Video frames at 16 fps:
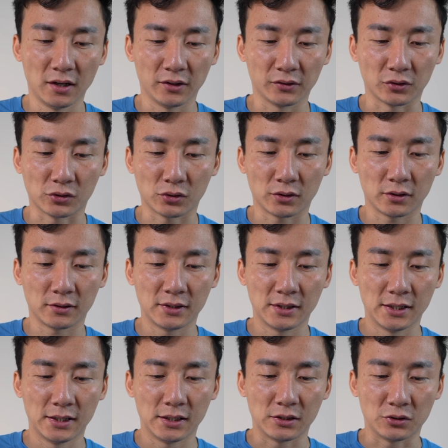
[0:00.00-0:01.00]
所以说。
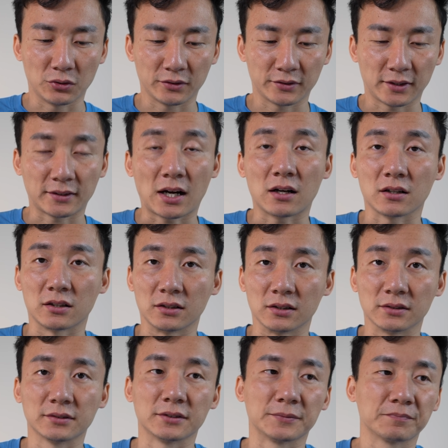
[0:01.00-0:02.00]
如果再搭上
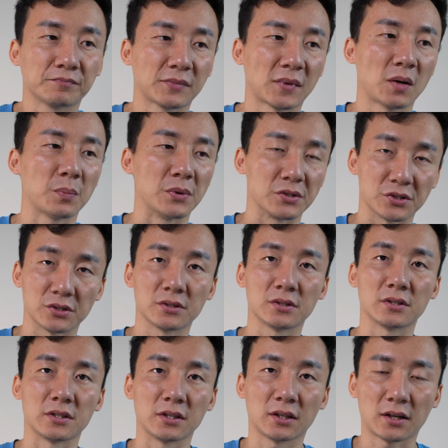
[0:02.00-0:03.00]
壳子，它本身
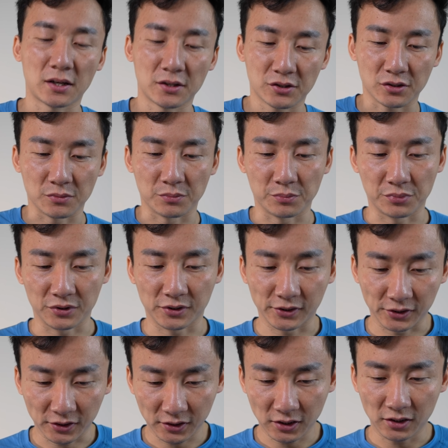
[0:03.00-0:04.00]
呢应该是不
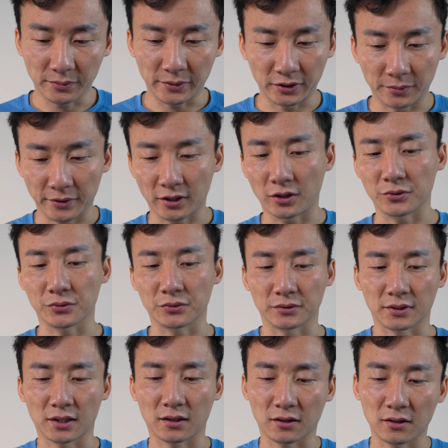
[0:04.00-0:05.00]
是特别特别好用
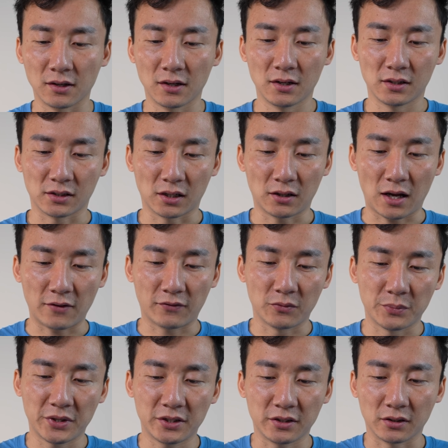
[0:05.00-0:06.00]
的哈。然后 iPhone
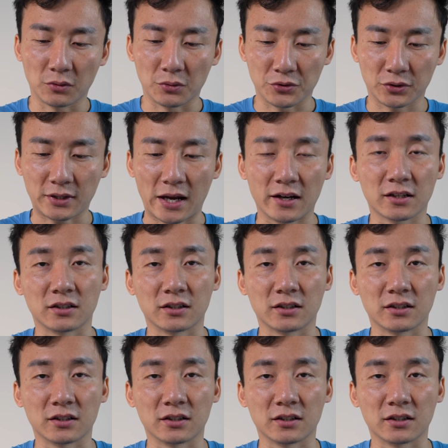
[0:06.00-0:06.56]
mini 呢，我觉得搭一